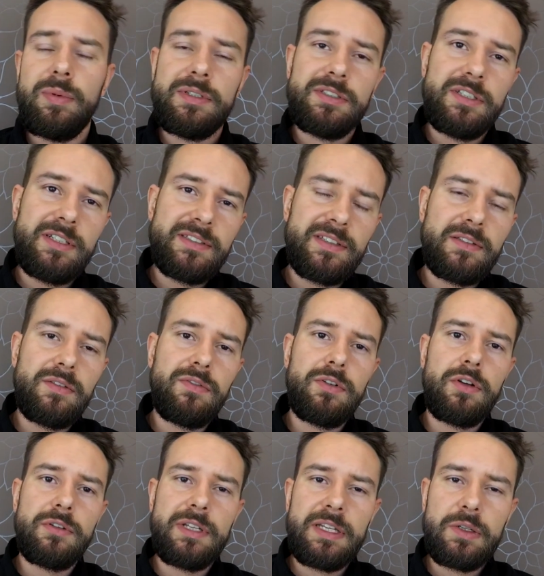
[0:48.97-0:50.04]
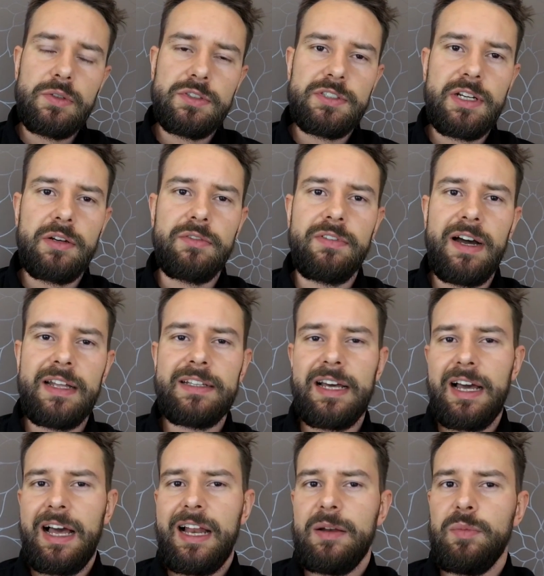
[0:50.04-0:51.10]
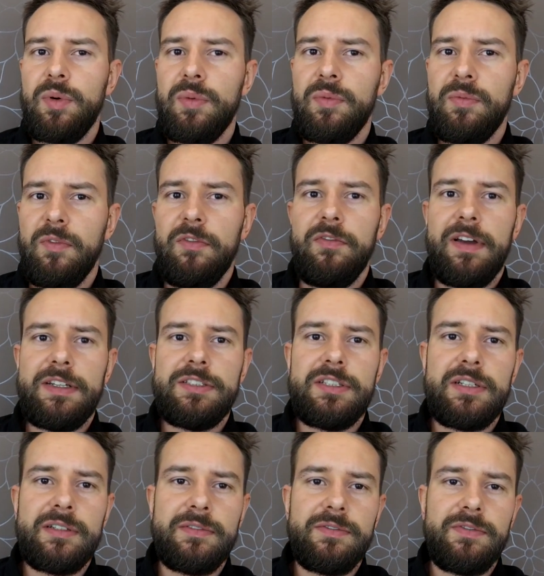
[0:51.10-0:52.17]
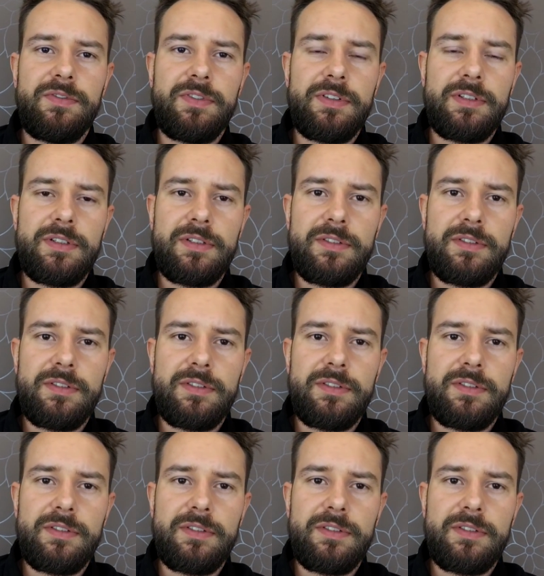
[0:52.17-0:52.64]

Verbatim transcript: będzie niezadowolona i rozczarowana, albo wejdzie w,